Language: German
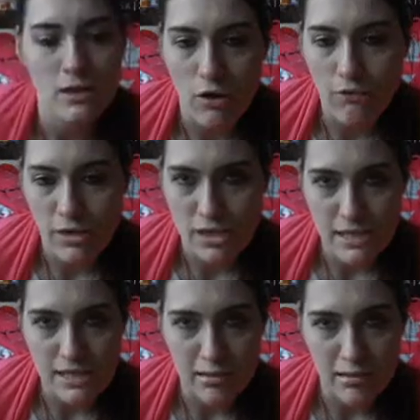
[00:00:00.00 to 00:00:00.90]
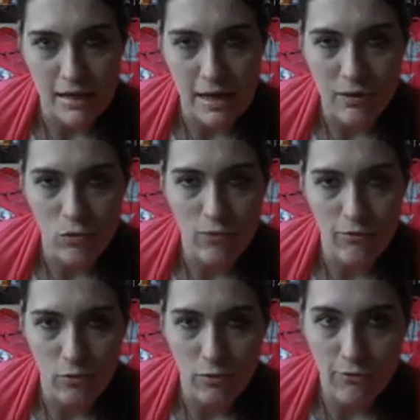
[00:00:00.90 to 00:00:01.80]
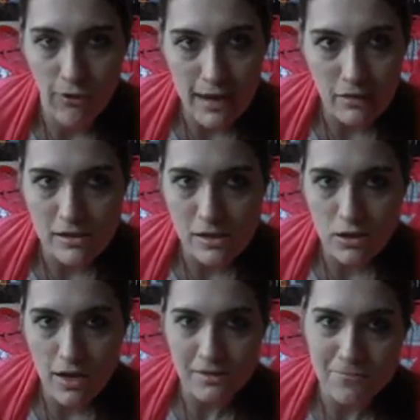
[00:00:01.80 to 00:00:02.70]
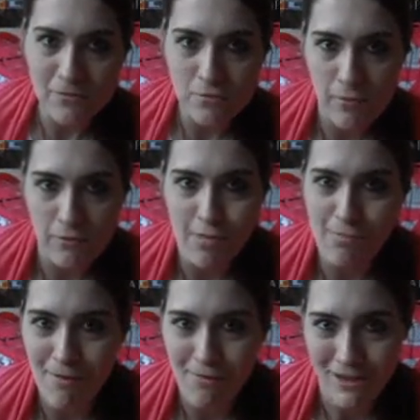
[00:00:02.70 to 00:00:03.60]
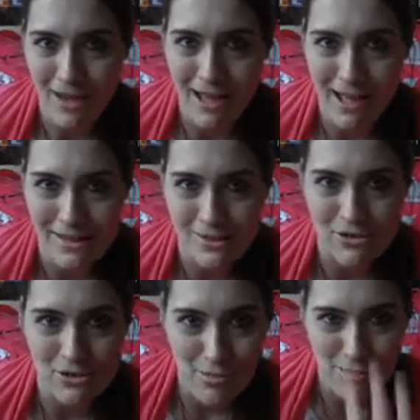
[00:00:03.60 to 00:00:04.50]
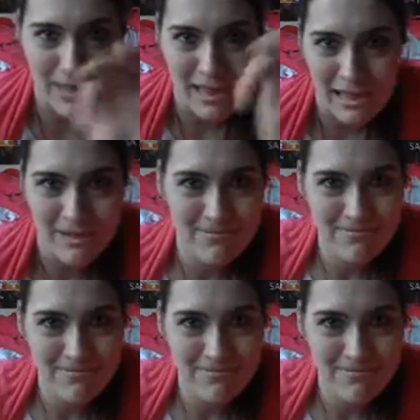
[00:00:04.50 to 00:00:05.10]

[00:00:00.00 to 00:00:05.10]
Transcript: Ich hoffe, euch hat diese kleine Review gefallen und ihr schaltet mich beim nächsten Mal wieder ein. Tschüssi!